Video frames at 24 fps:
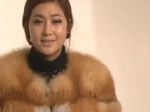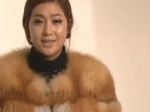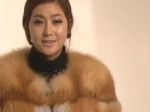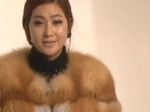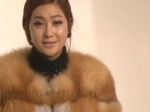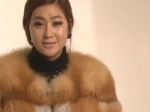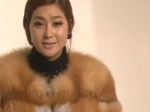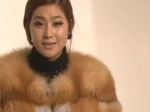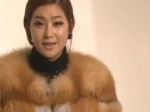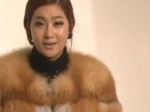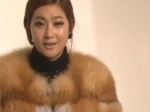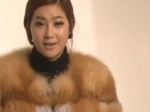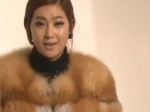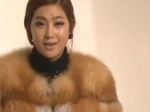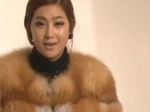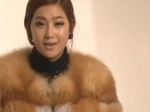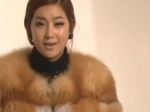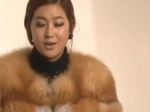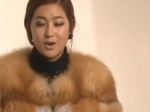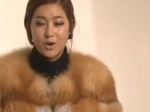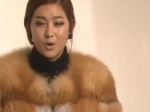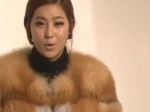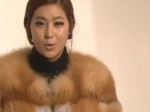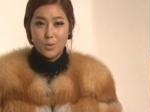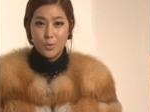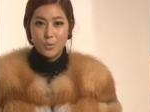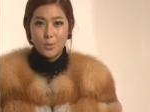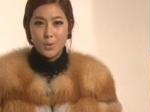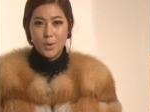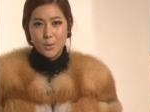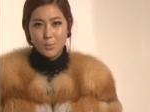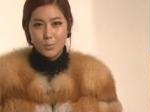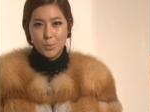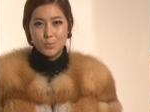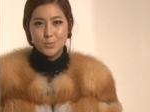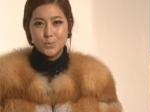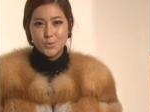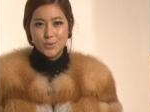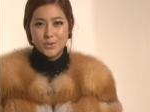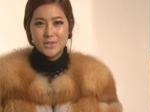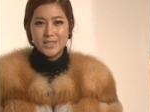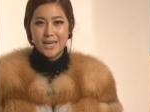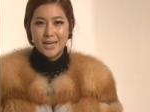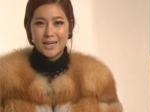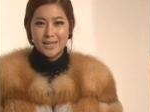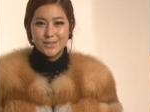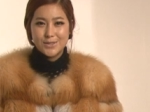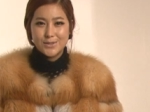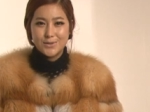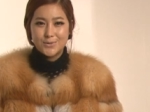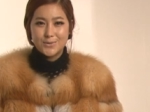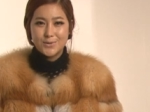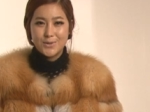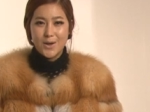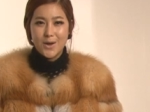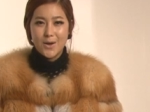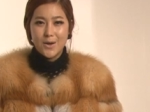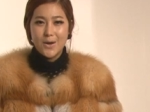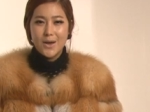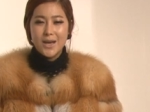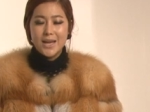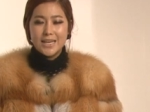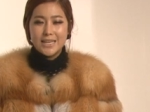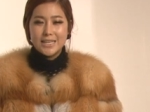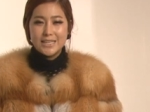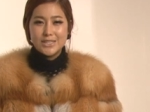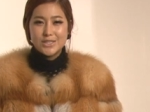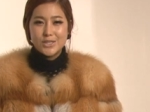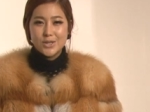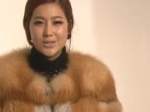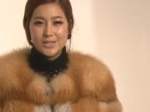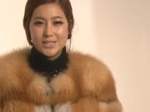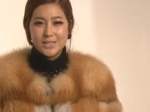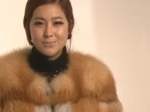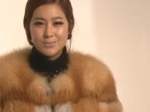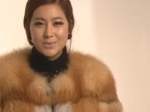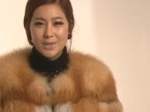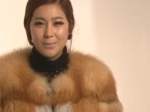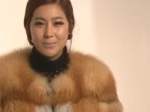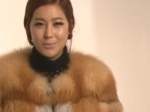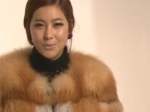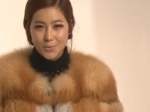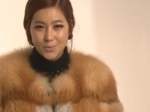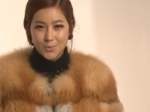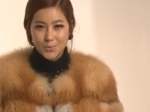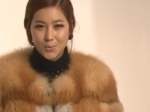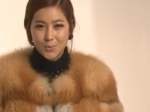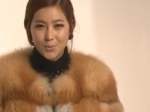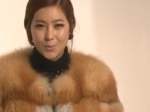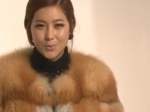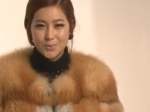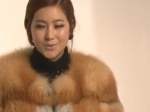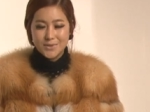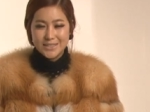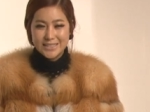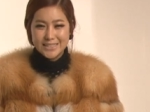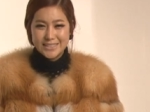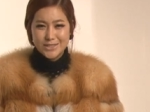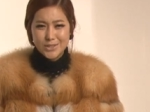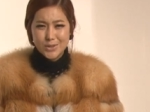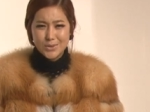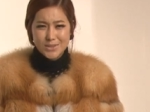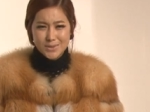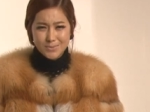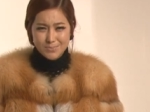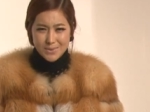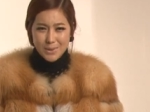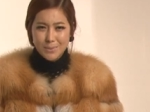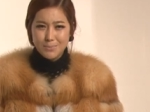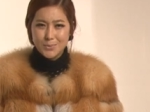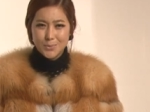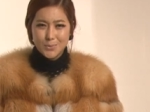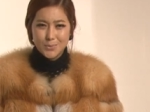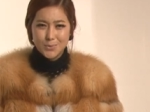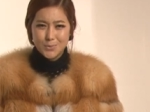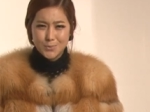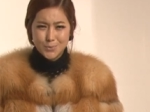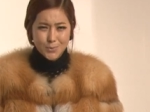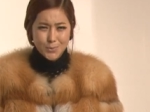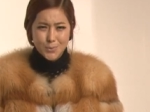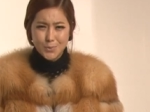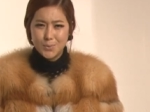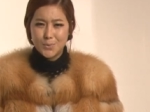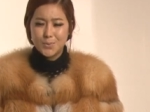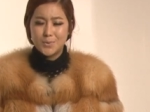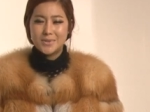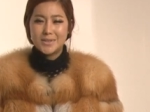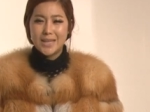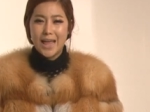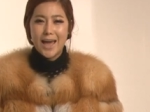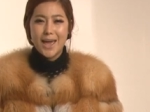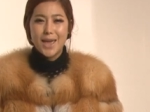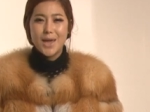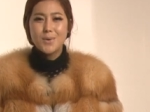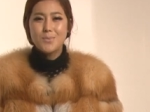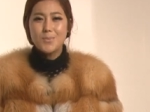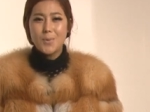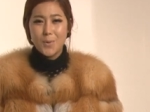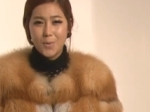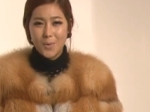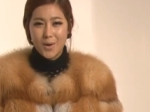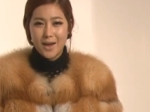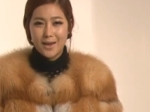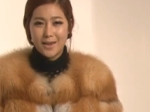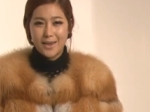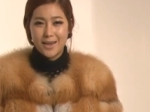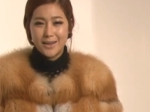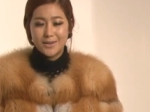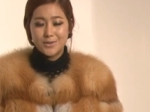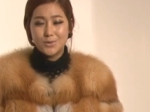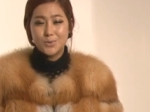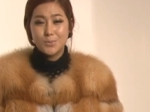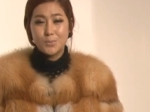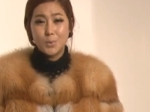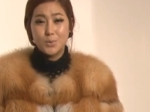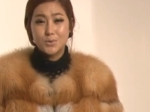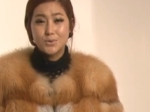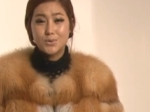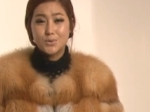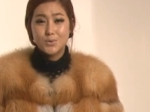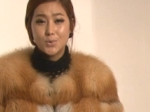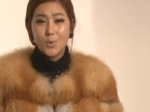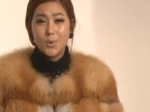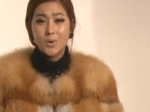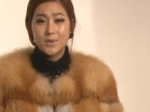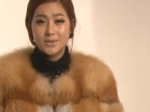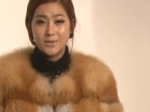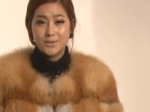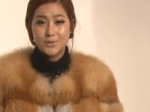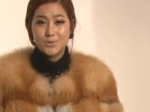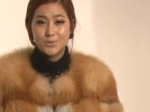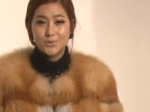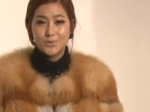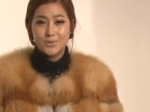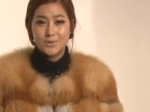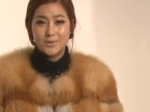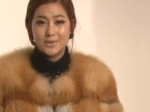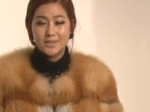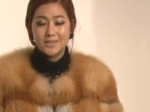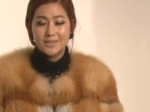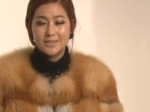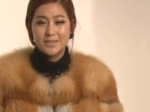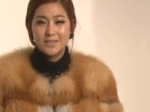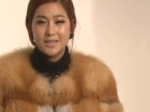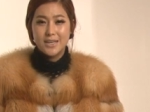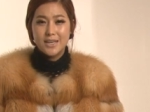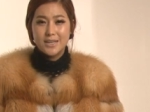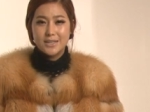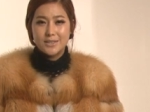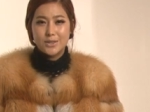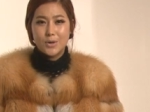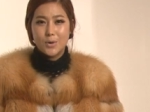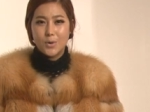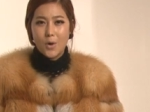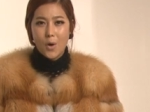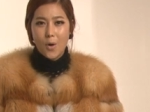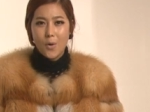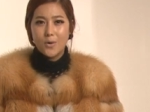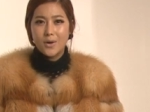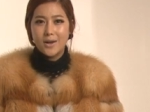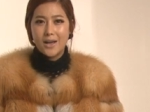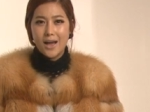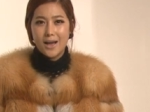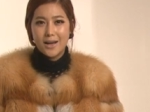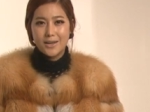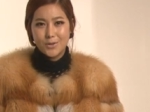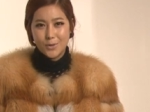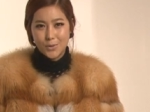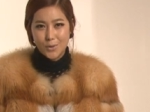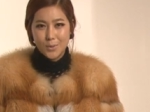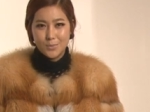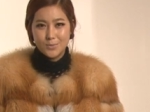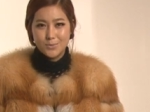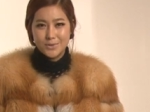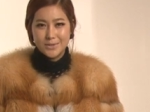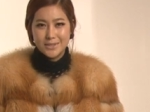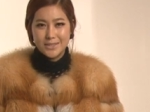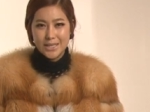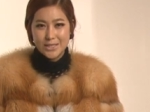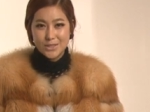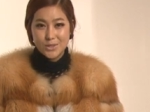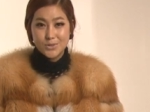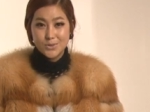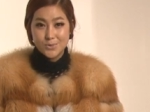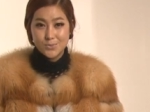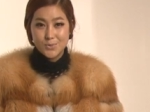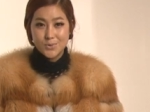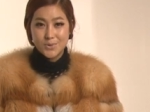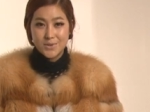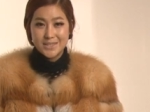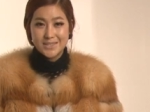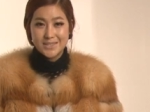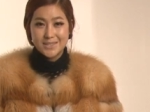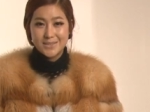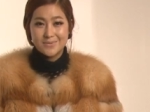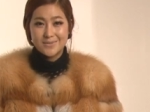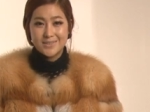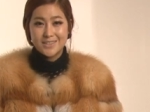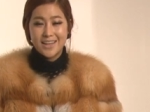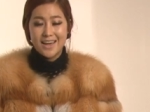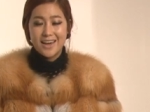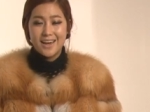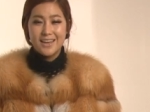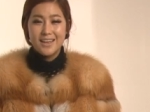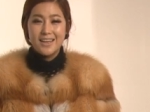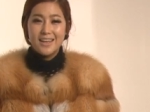따뜻하게 어, 몸조리 잘 하시고요. 2013년도 오는 2013년도도 다 행복하게 그리고 모든 소원 이룰 수 있는 그런 건강한 여러분들이 되셨으면 좋겠습니다.